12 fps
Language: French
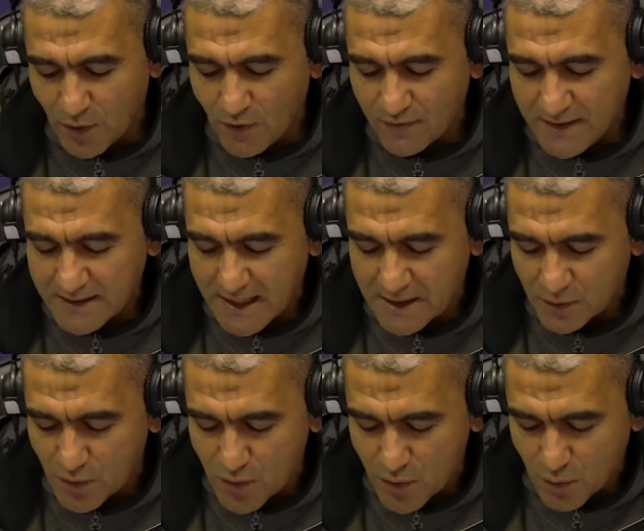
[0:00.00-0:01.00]
envisage
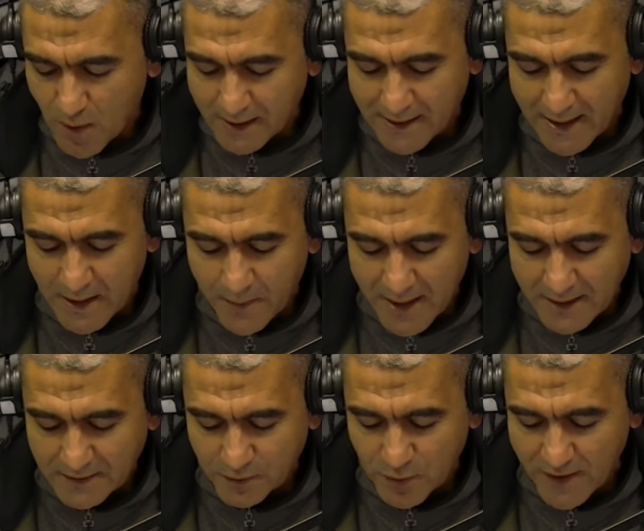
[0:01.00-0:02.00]
de se joindre à la
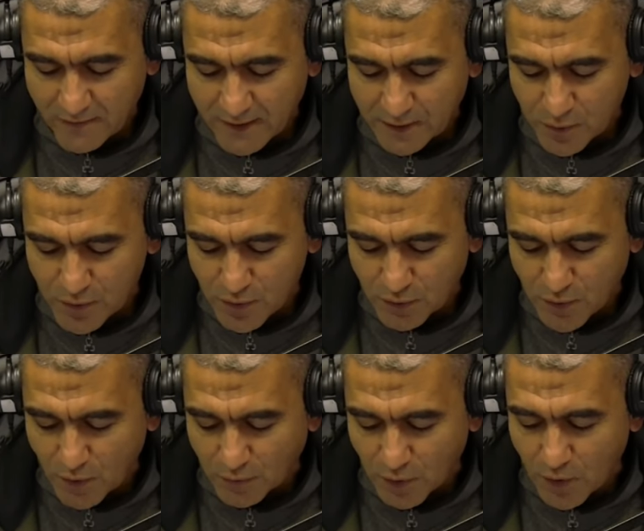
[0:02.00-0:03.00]
plainte de l'Afrique du Sud
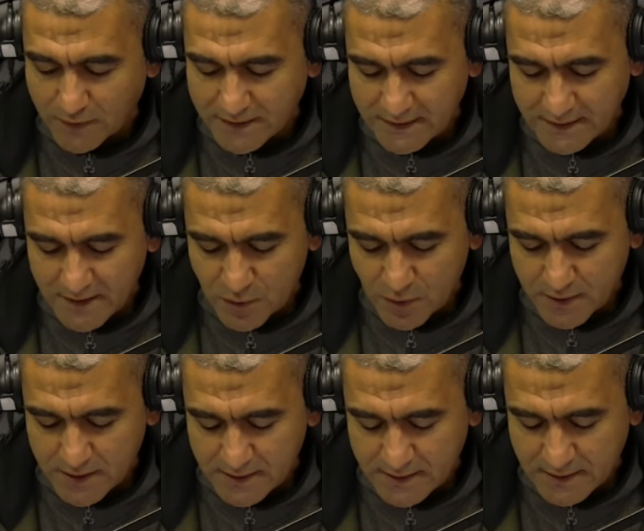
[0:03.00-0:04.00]
contre l'entité
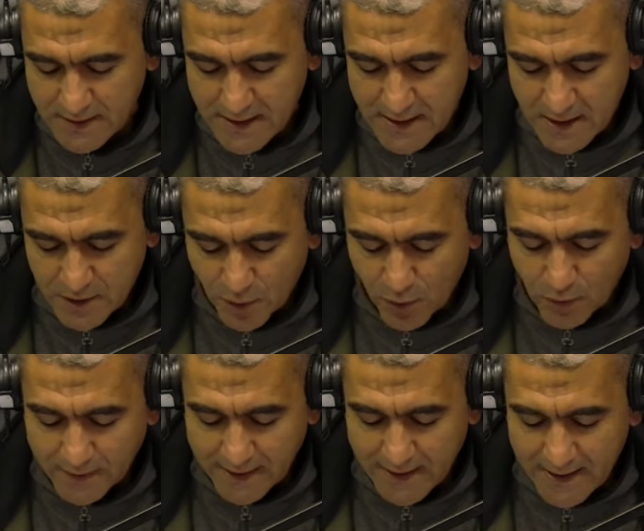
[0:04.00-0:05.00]
sioniste. Sur le
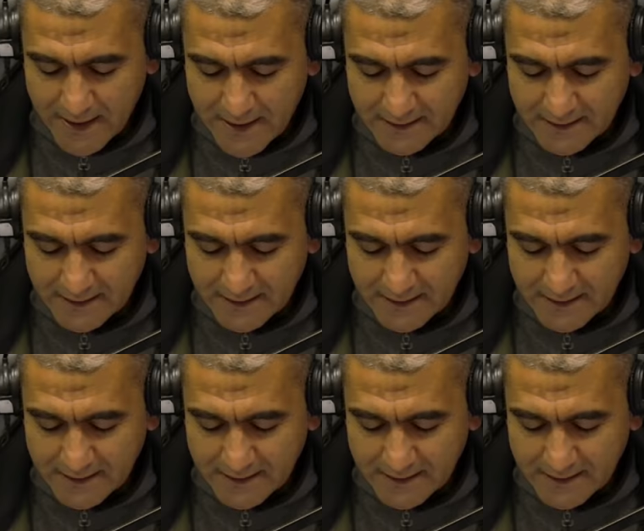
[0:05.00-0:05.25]
terrain,